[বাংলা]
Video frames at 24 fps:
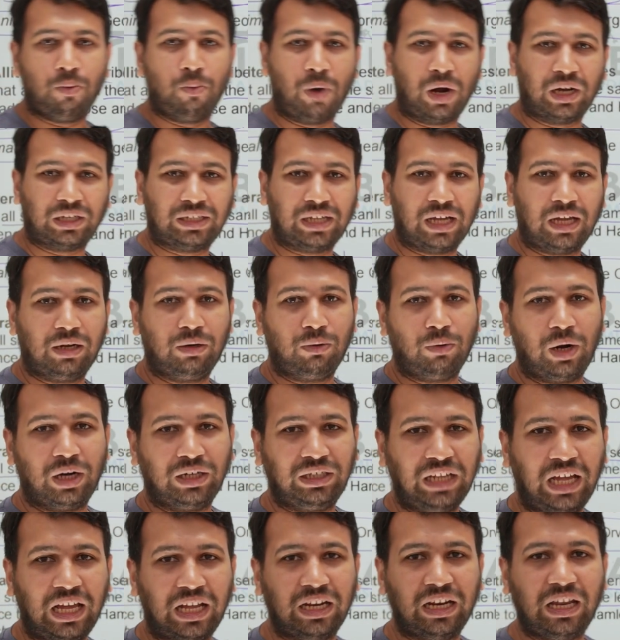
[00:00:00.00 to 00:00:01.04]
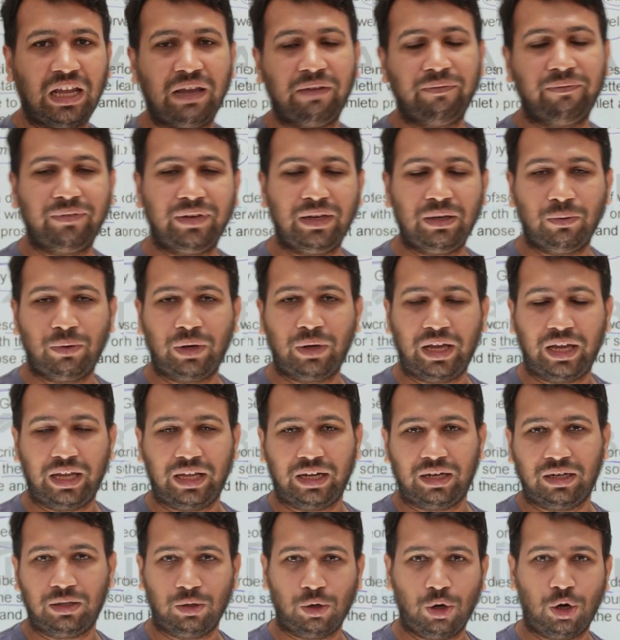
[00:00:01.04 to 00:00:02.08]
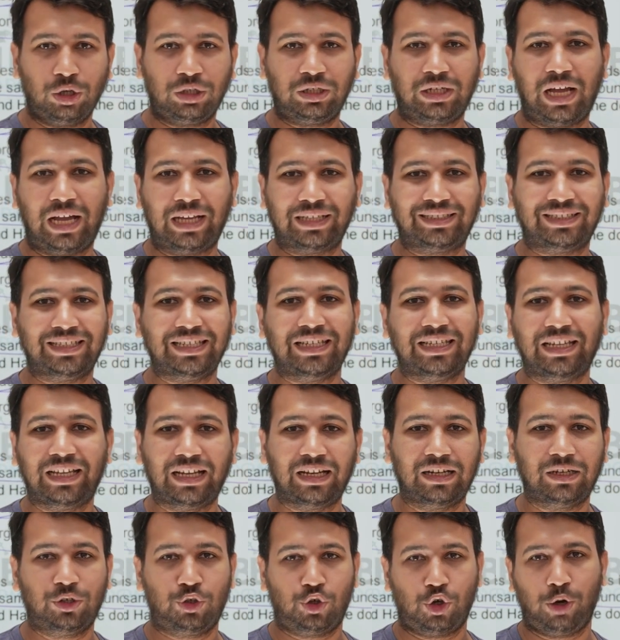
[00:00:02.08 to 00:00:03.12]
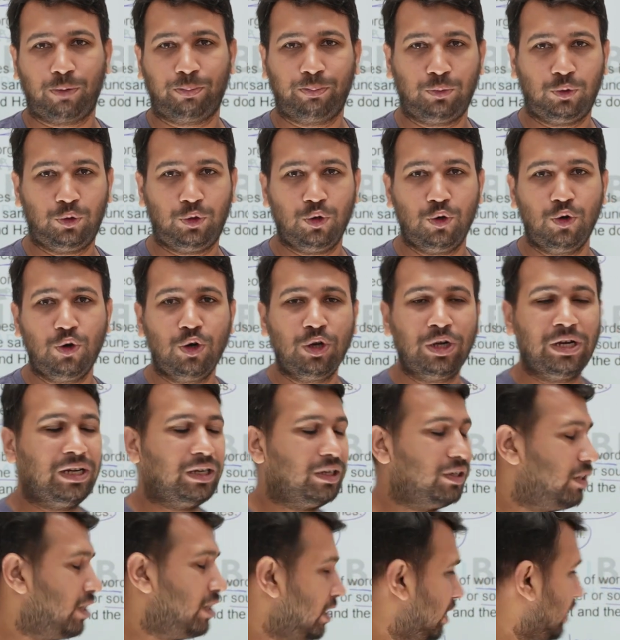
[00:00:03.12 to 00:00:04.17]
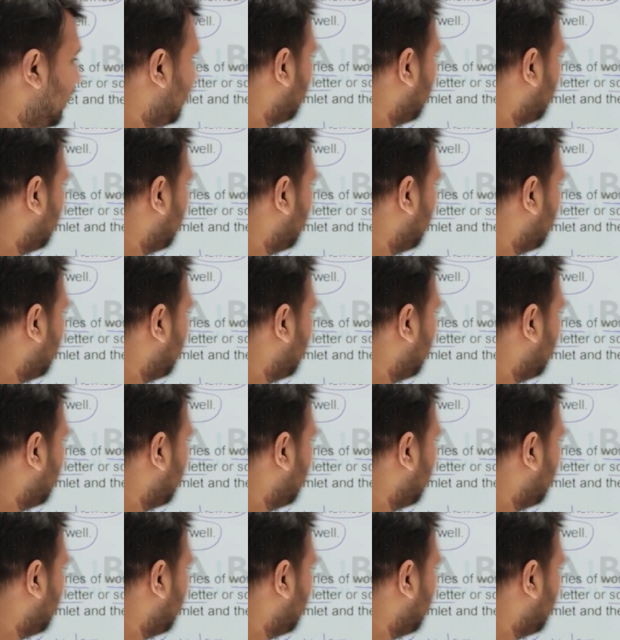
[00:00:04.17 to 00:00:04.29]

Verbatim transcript: water water everywhere not a single drop to ড্রিঙ্ক